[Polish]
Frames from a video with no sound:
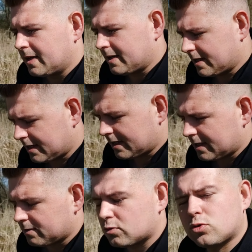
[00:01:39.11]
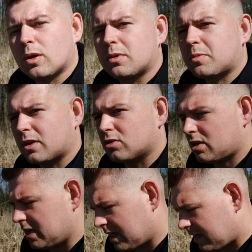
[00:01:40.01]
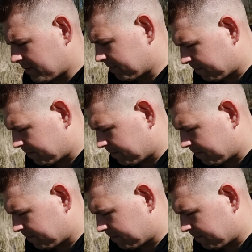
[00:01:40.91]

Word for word: E, wrzuciłem rzuciłem rybkę do slinga,